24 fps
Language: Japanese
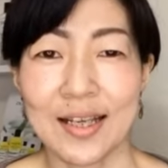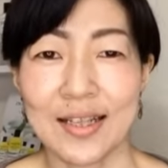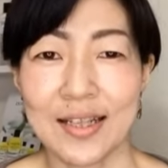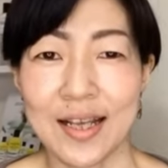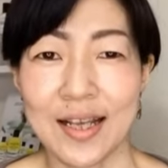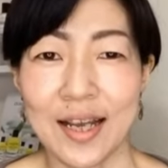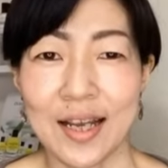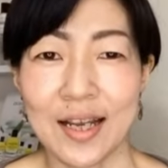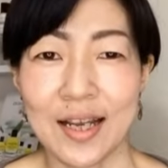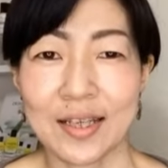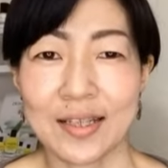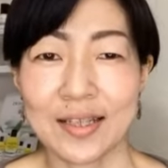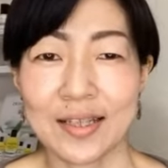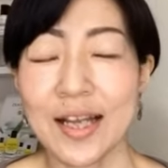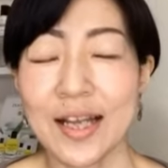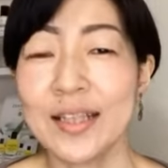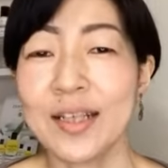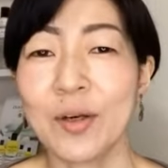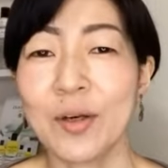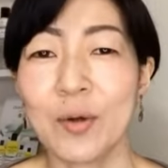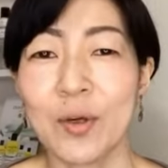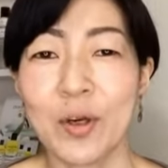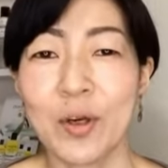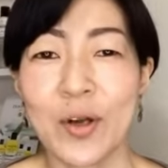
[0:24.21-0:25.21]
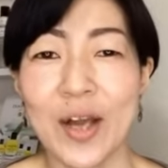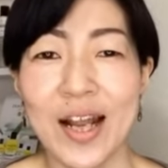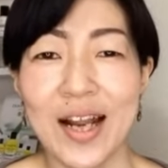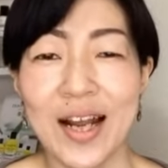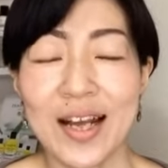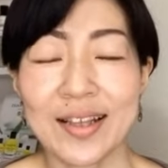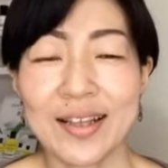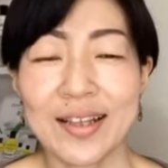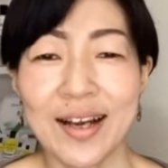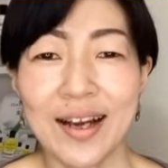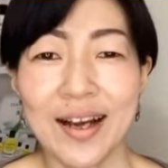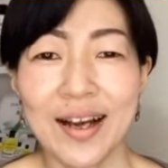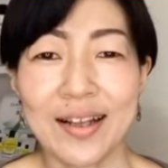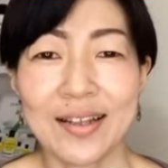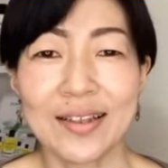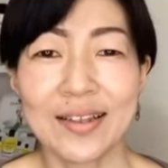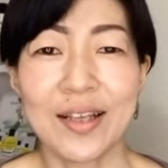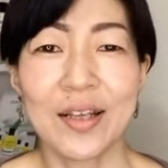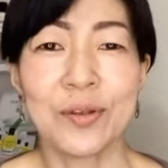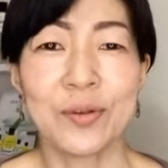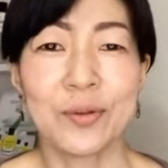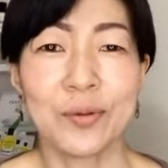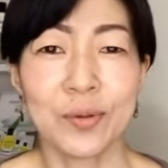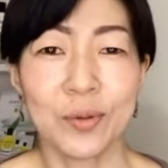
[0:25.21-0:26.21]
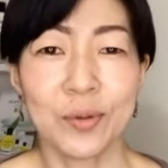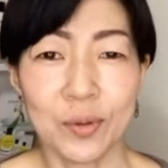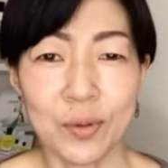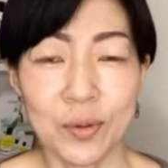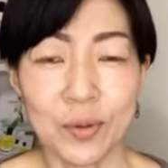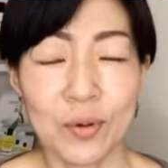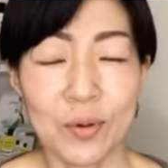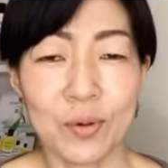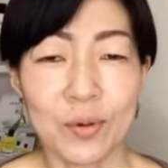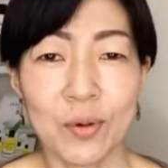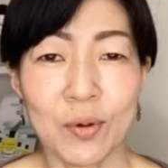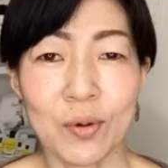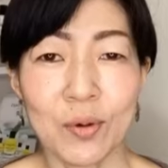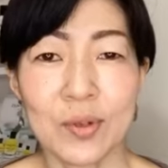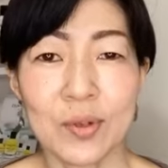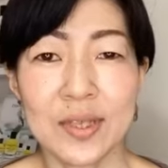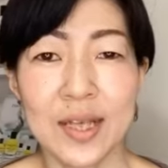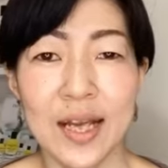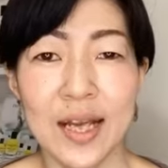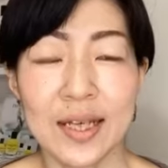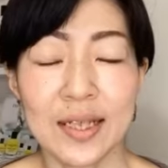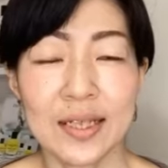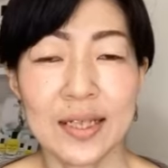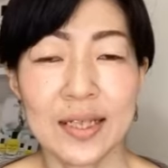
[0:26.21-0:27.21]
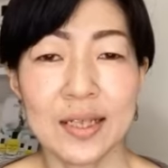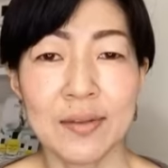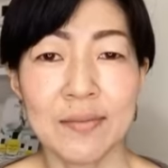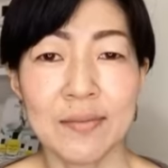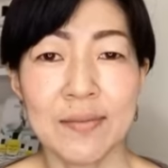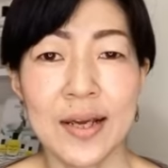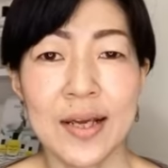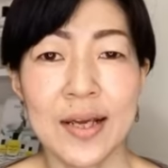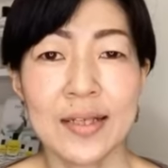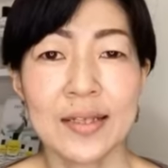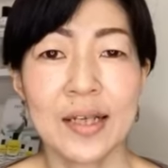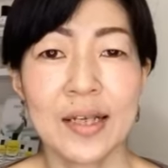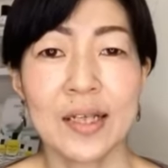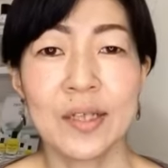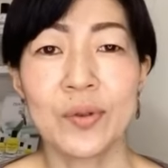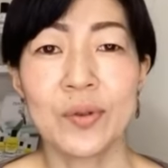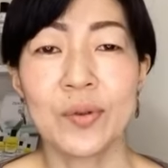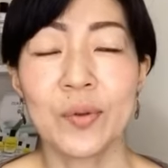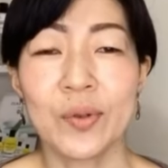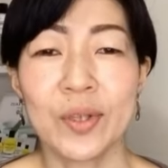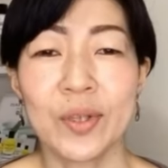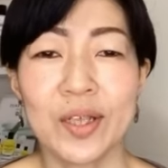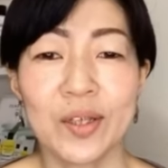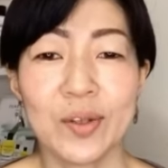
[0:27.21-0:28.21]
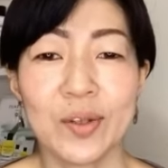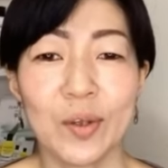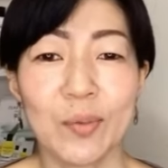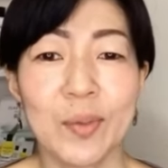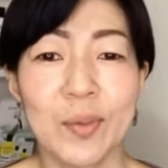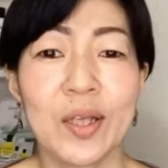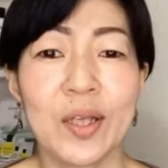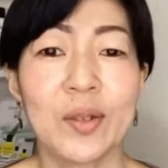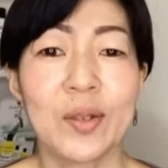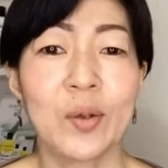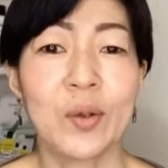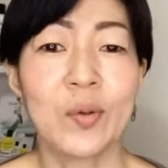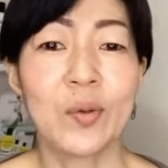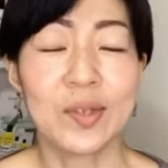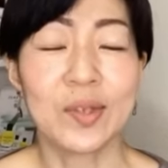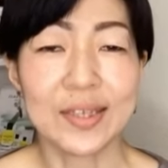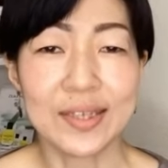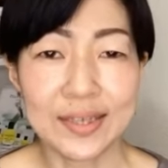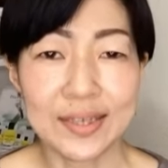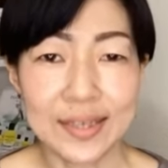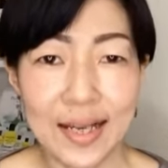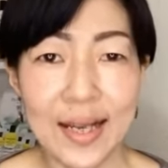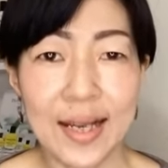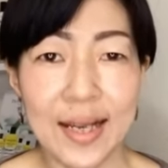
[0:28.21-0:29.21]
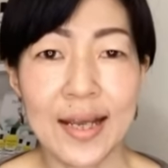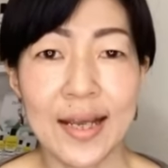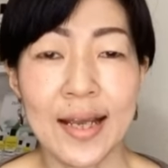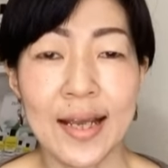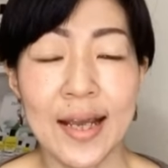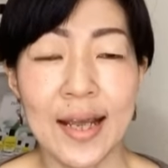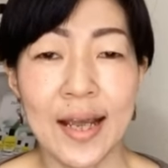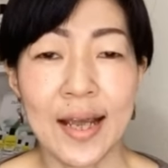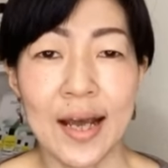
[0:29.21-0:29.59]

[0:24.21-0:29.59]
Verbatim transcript: でなんでこれを選んだかっていうとここ最近フェイシャルのトリートメントをして